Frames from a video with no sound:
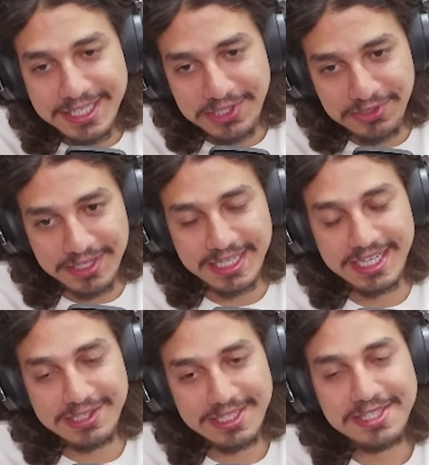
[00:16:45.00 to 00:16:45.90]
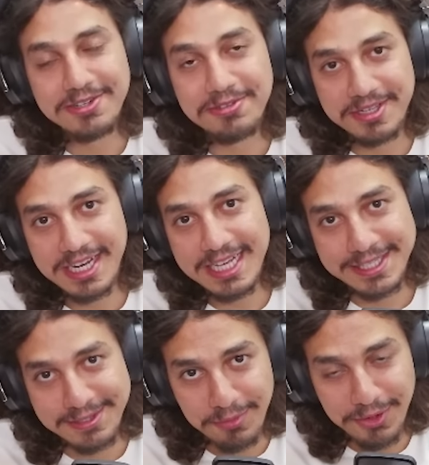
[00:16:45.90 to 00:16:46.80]
jogando, vocês estão vendo
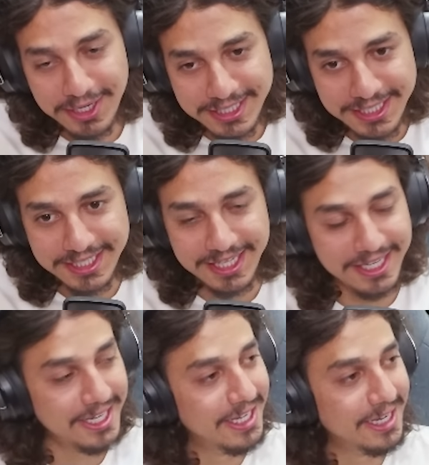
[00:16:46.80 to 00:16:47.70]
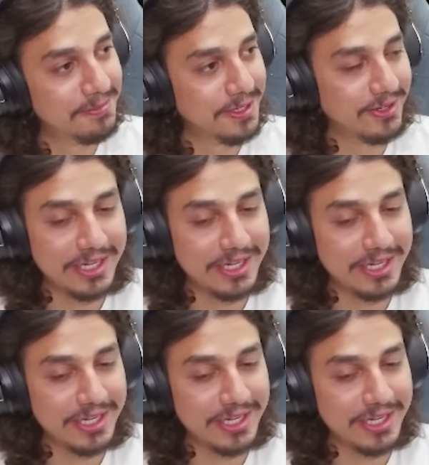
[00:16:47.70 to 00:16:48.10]
as mortes dele, né, mano?